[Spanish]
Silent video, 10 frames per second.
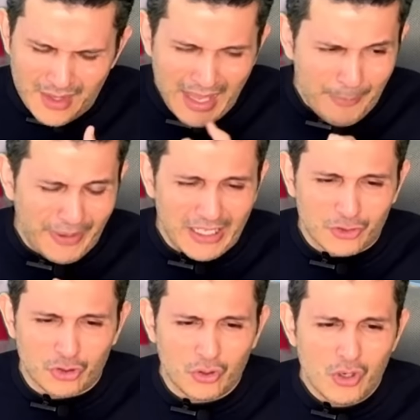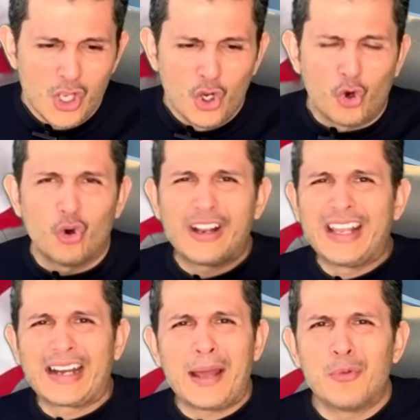apareció
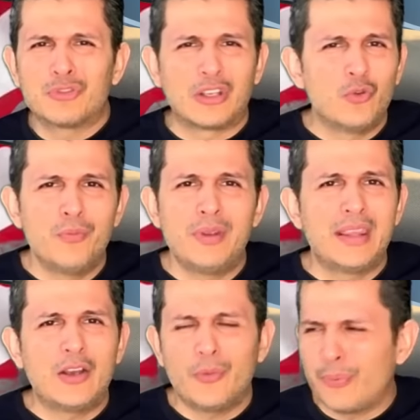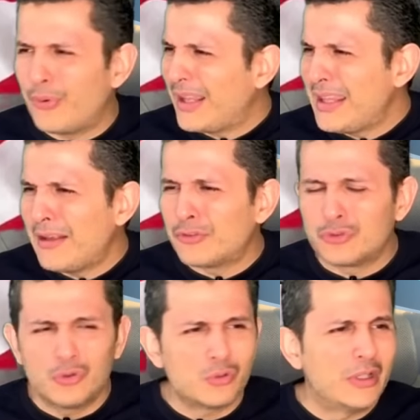Jorge Ramos en un video ahí al
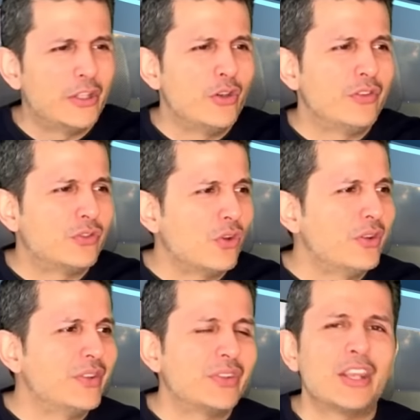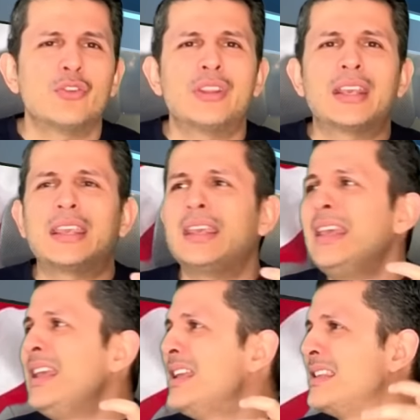sur de Univisión diciendo de
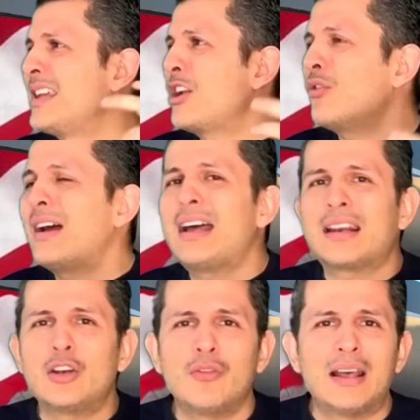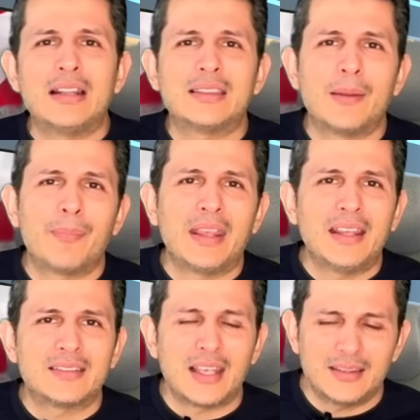que ya no van a renovar el
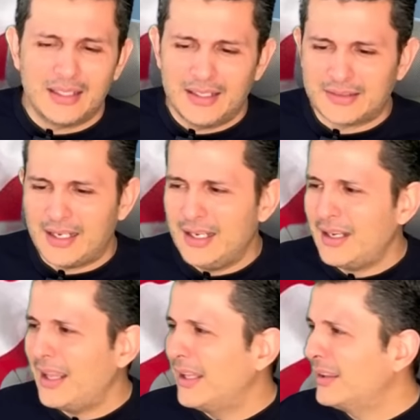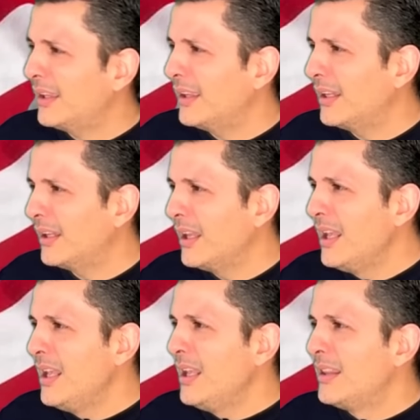TPS antes de salir la gente de,
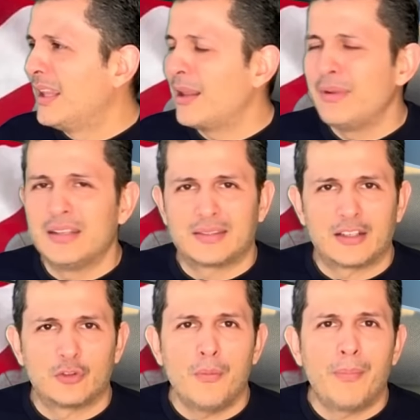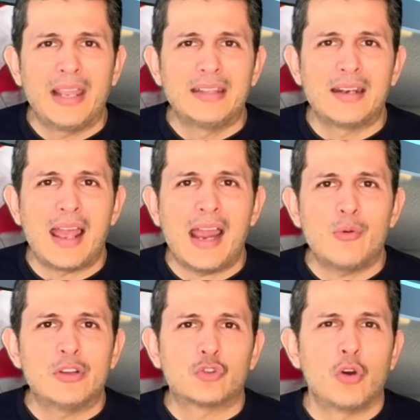de la administración
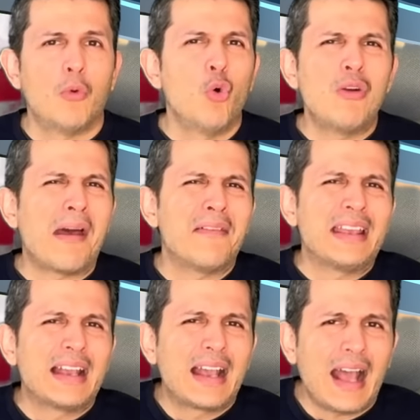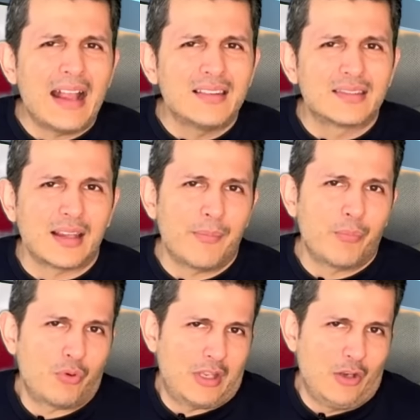Biden-Harris como una venganza
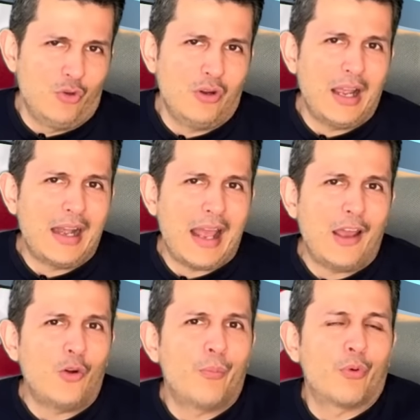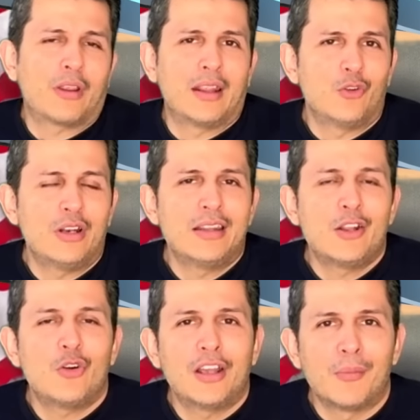porque no ganaron, porque no le
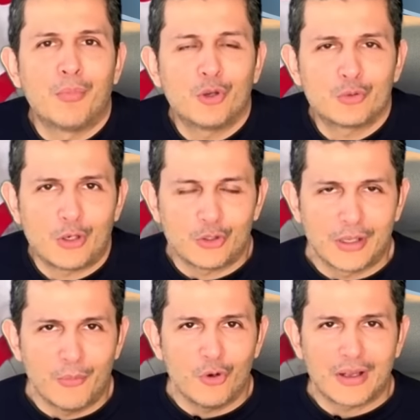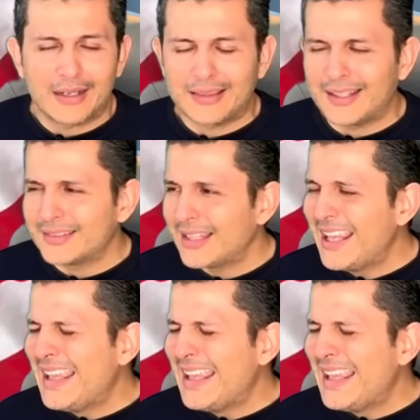dieron el voto a los demócratas.